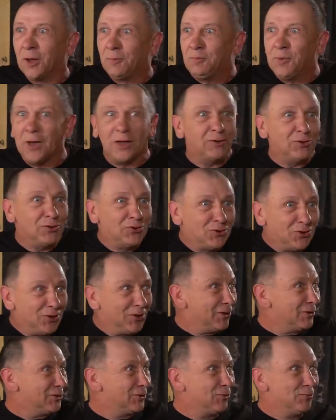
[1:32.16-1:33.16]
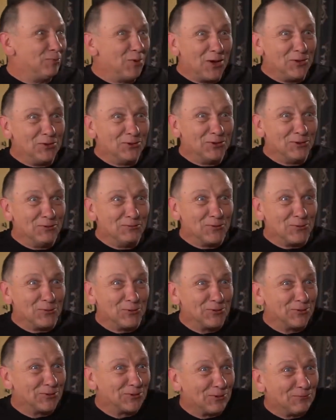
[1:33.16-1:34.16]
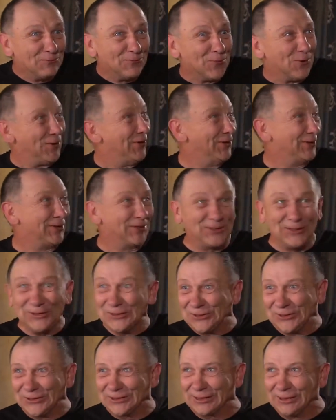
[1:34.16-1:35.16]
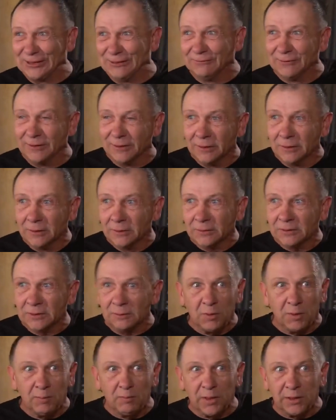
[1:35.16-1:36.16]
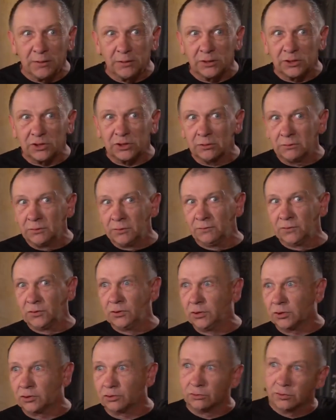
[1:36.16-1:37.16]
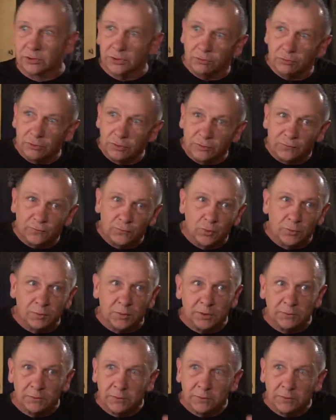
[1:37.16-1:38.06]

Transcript: Опять и те разрумяненные выходят довольные, такие счастливые. Сама Бандерша не выдерживает, заходит в номер,